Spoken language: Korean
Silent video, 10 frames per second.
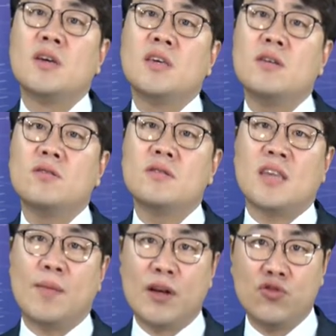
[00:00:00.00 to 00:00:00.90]
이거를
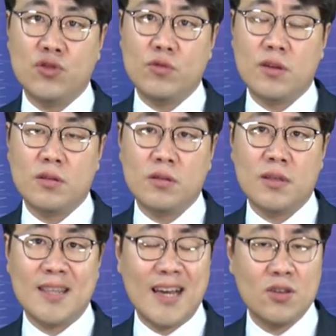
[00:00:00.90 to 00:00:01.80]
다 맞추기 위해서는
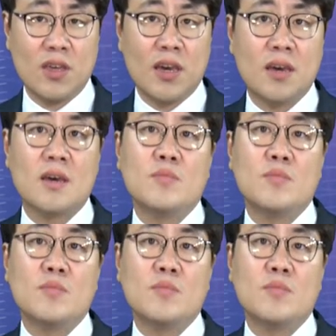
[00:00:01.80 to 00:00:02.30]
사전에